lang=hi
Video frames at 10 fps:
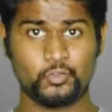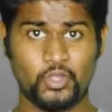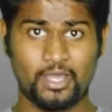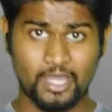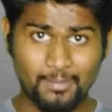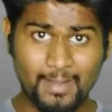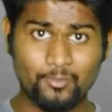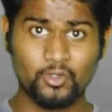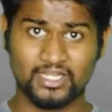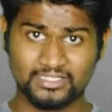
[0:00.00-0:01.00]
तो अब
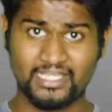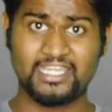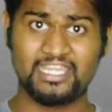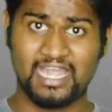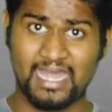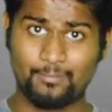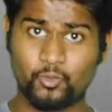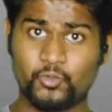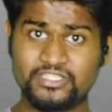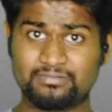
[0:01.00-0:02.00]
आपको लगता है कि
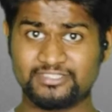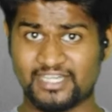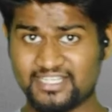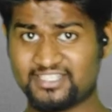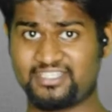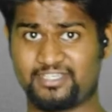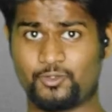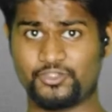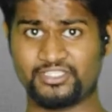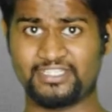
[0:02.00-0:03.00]
आपको रूडिस में जाना चाहिए
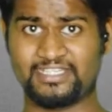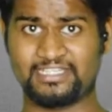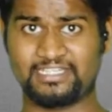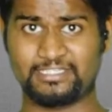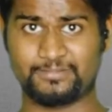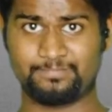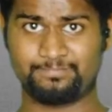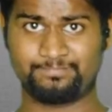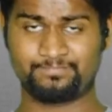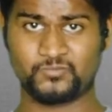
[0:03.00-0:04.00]
ऑडिशन देने के लिए
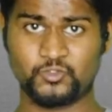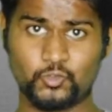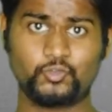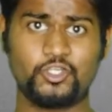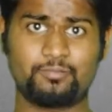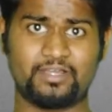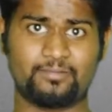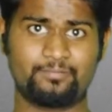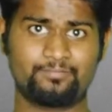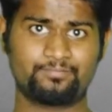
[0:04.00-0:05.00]
सोचो एक
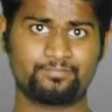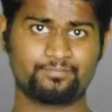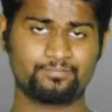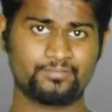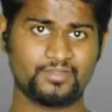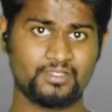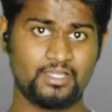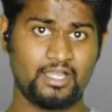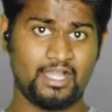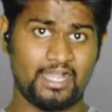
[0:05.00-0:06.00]
बार
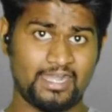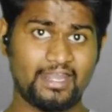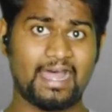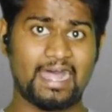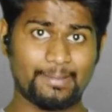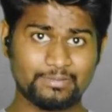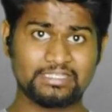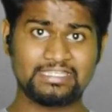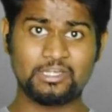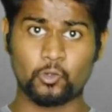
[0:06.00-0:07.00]
अगर
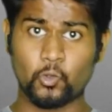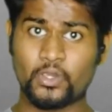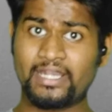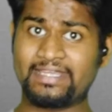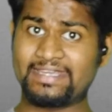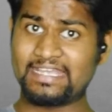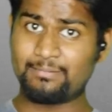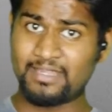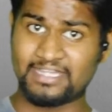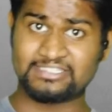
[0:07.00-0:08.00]
आपकी लोकल
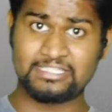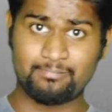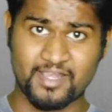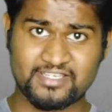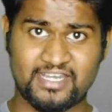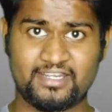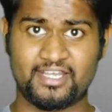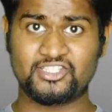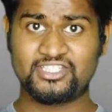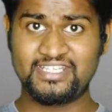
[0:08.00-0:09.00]
एरिया में अच्छी पहचान
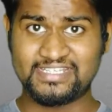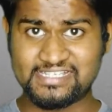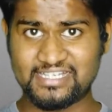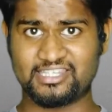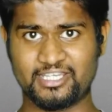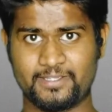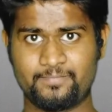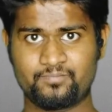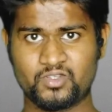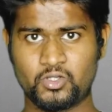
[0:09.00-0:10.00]
है अच्छी इज्जत
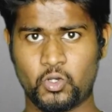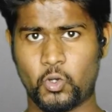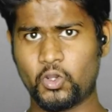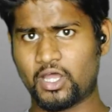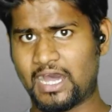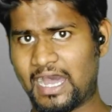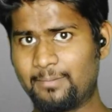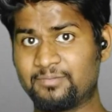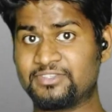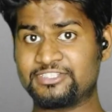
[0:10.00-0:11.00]
है और
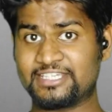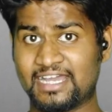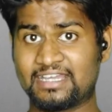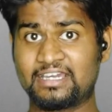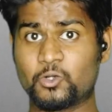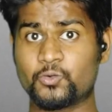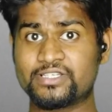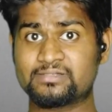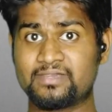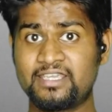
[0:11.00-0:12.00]
आप जाकर
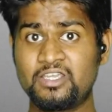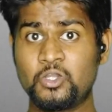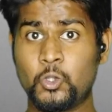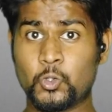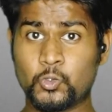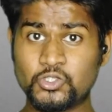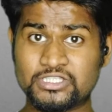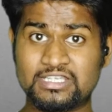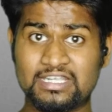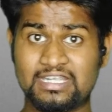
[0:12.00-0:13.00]
रोडिस में
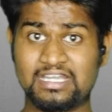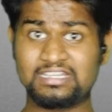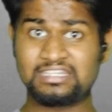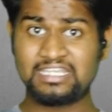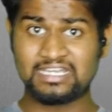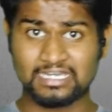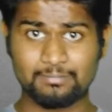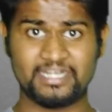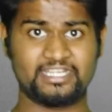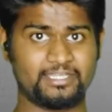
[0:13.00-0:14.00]
कुछ गलती कर
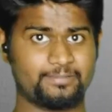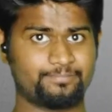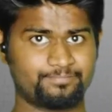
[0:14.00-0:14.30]
बैठे